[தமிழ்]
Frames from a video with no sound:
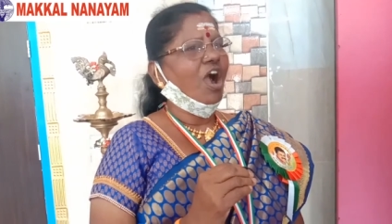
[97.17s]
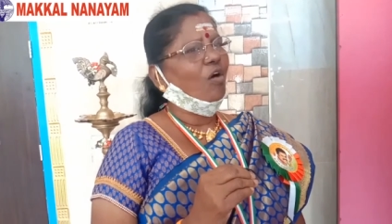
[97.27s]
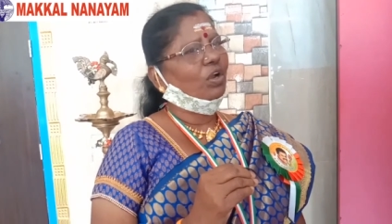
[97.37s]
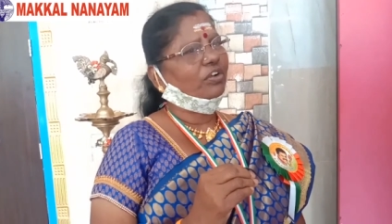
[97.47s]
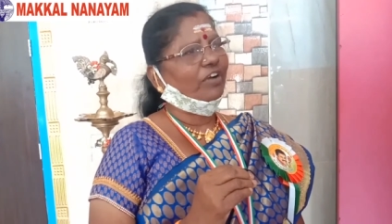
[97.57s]

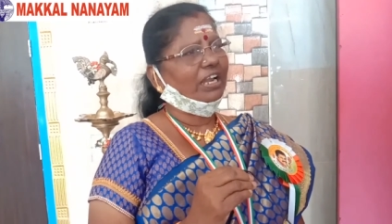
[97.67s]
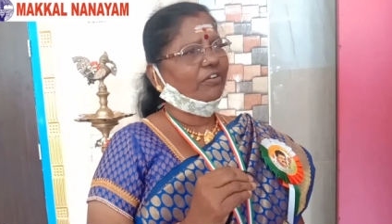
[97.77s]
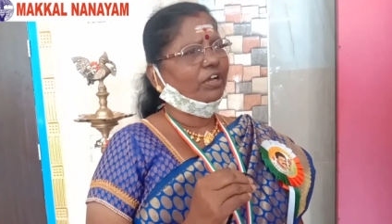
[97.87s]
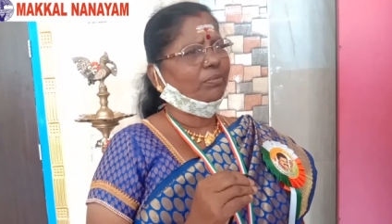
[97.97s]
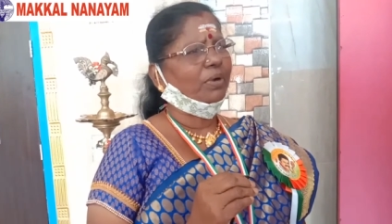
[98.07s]
அவங்களுக்கு வர
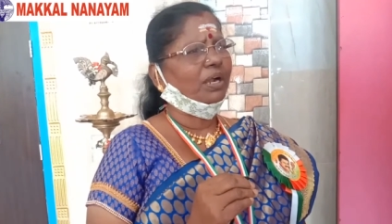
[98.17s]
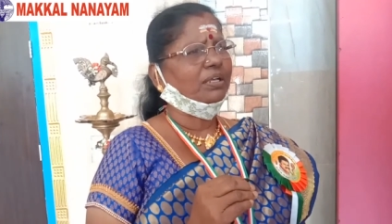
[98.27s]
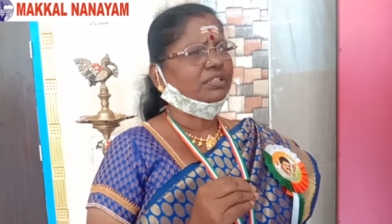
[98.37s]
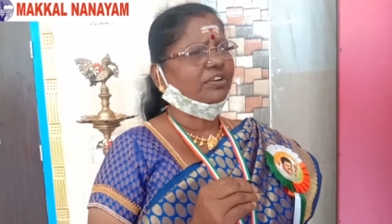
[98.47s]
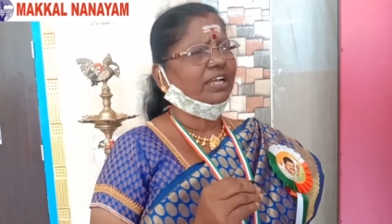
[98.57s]

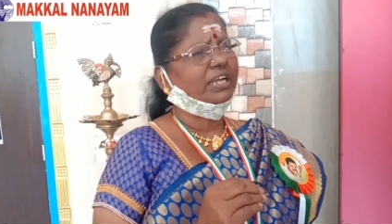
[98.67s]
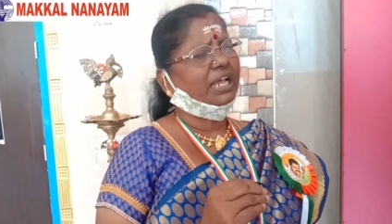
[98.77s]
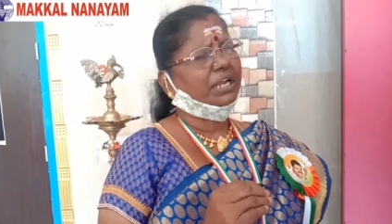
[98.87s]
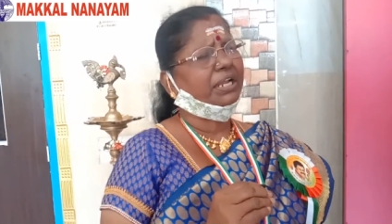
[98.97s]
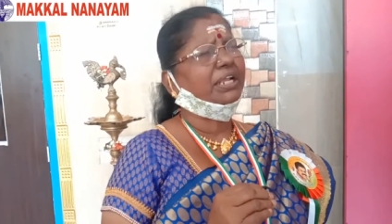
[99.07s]
வருமானத்தோட
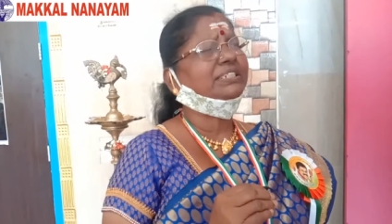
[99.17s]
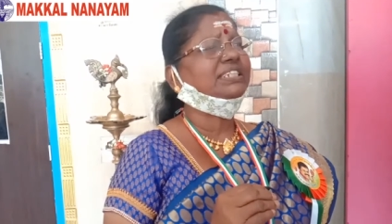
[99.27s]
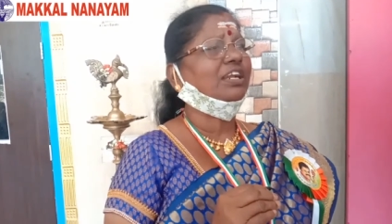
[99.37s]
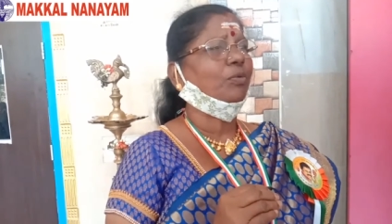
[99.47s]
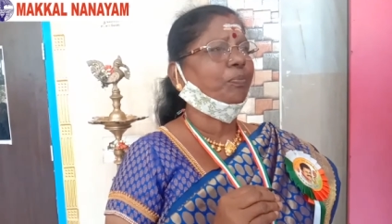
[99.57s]
நிறைய
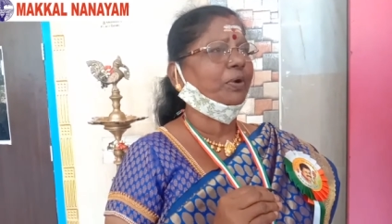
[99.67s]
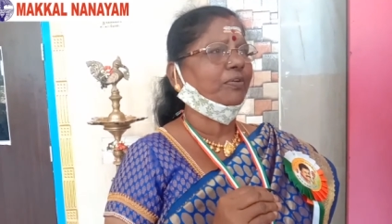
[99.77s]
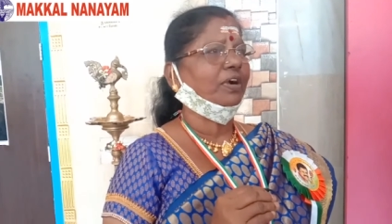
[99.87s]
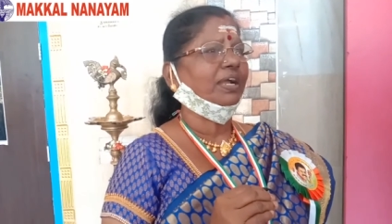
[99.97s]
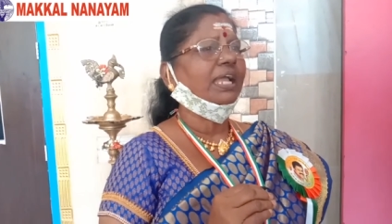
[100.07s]
செலவு
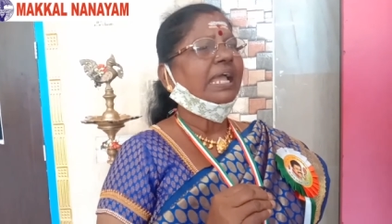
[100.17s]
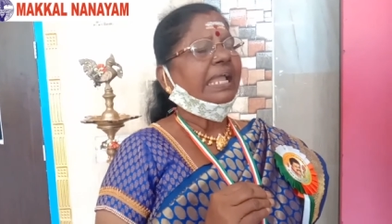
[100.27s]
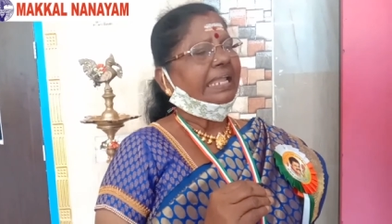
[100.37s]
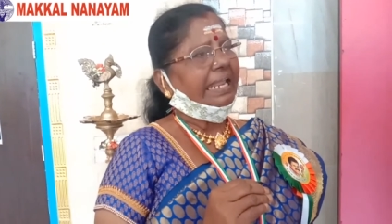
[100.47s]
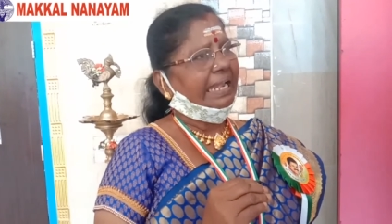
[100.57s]
பண்ணுவாங்க
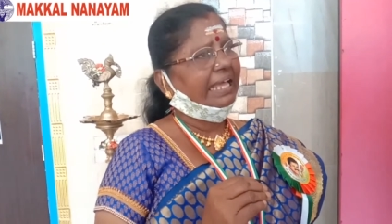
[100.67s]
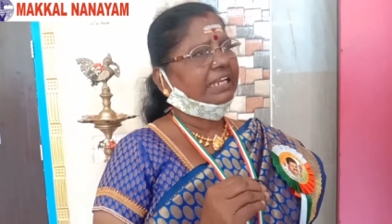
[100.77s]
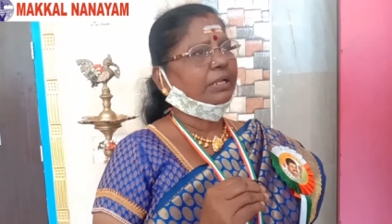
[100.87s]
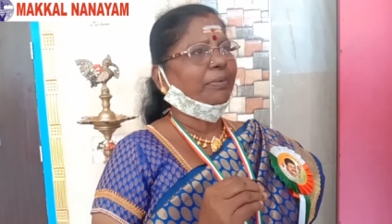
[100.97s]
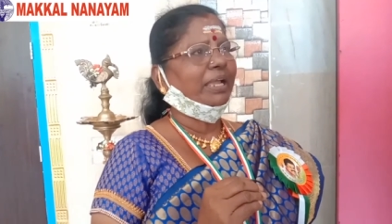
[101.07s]

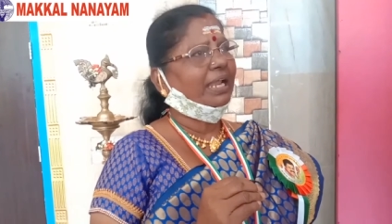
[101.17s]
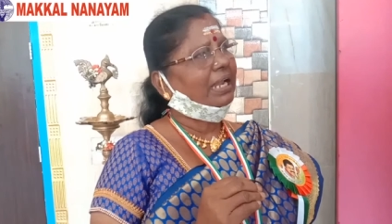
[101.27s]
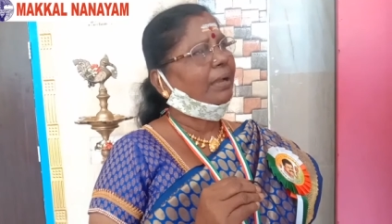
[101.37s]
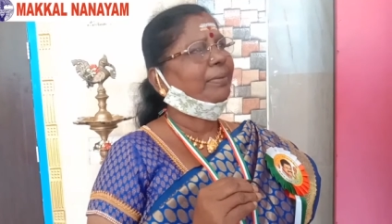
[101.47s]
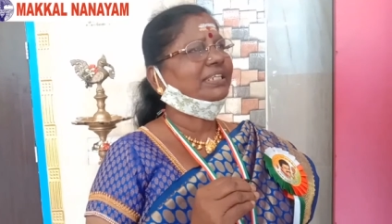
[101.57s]
எல்லாருக்குமே
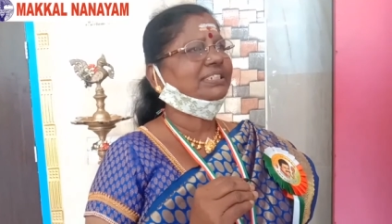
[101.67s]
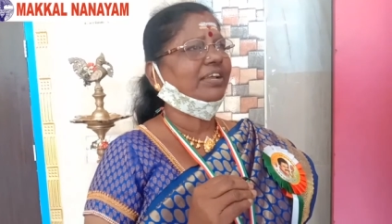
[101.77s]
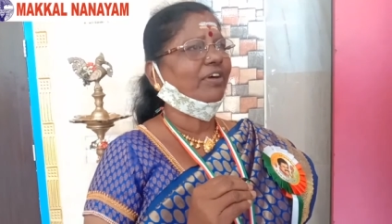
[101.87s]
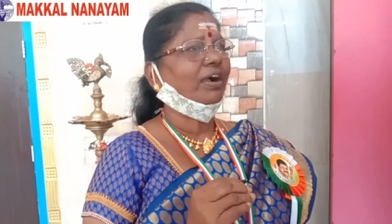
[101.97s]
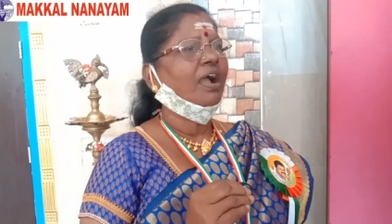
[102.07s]
எல்லாமே
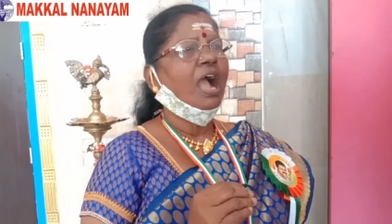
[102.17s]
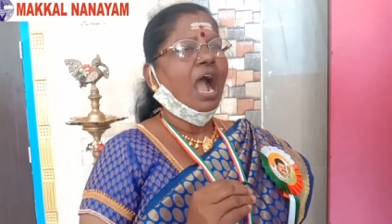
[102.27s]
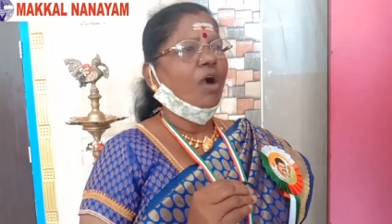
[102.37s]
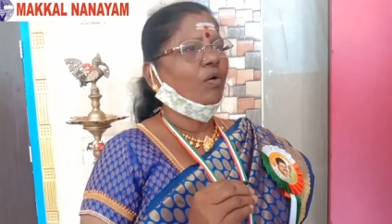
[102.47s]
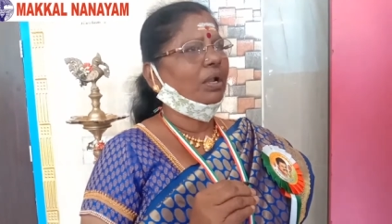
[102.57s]
செய்வாங்க
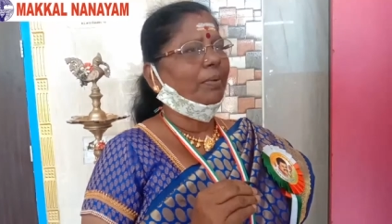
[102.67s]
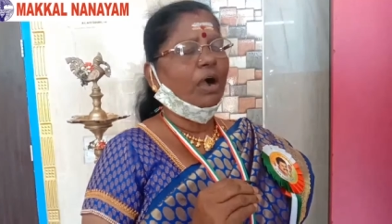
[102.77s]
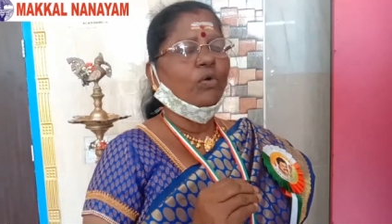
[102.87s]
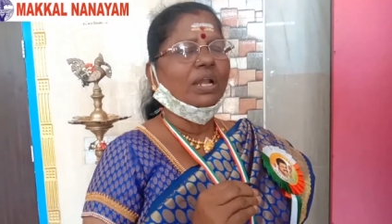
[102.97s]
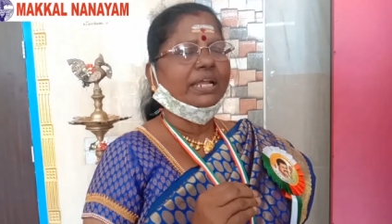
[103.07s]
அவங்கள
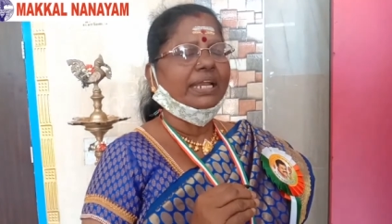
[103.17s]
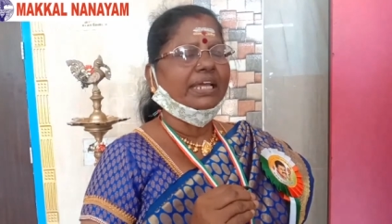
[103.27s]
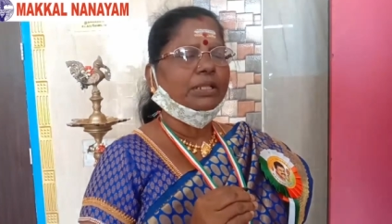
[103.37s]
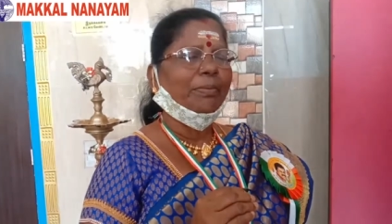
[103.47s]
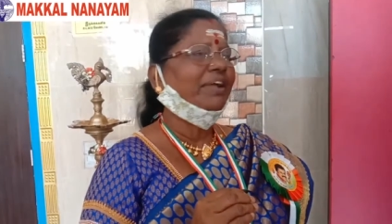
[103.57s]

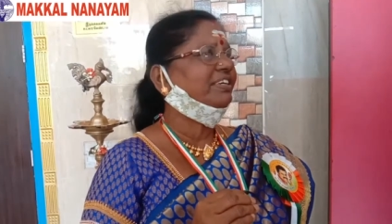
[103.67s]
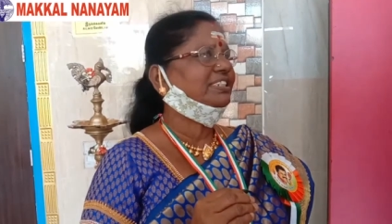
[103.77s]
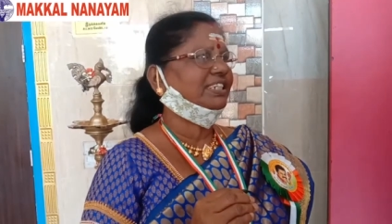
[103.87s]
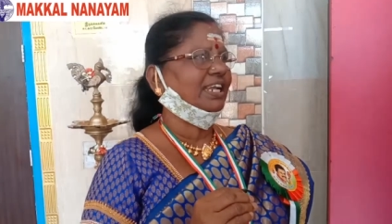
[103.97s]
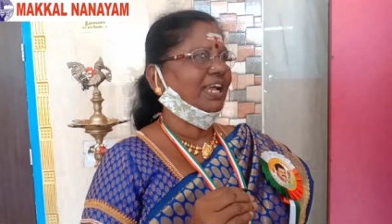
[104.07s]
அவங்களுக்குன்னு எதுவுமே
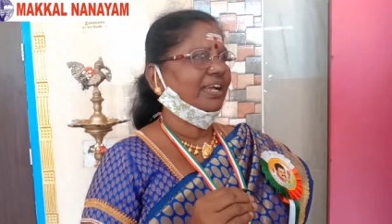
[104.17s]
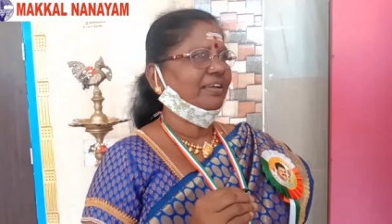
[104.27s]
வச்சுக்கல